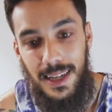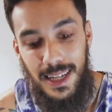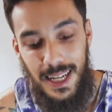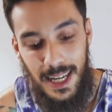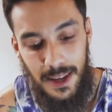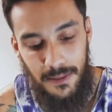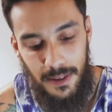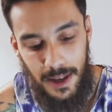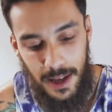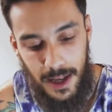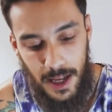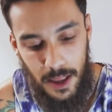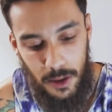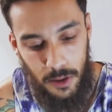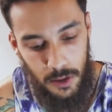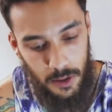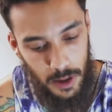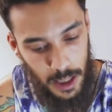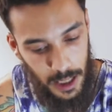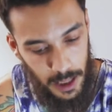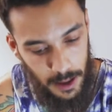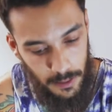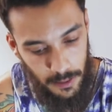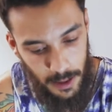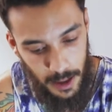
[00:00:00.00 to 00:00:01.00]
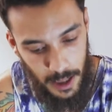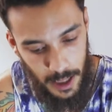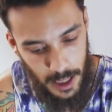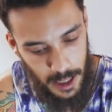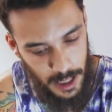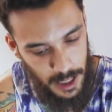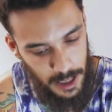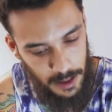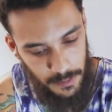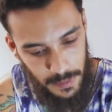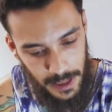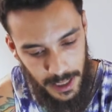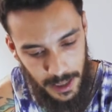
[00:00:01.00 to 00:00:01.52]
le he bajado
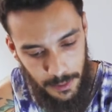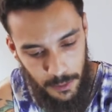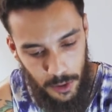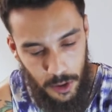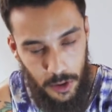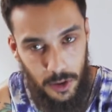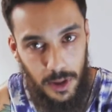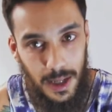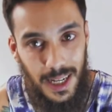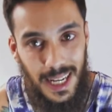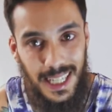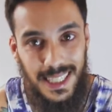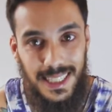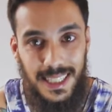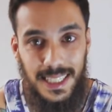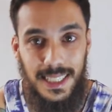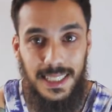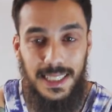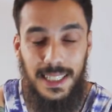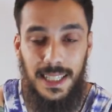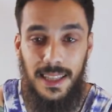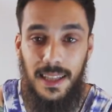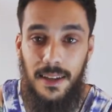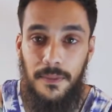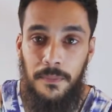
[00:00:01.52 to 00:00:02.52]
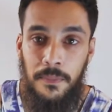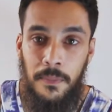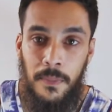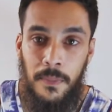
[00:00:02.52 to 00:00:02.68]
al mínimo la intensidad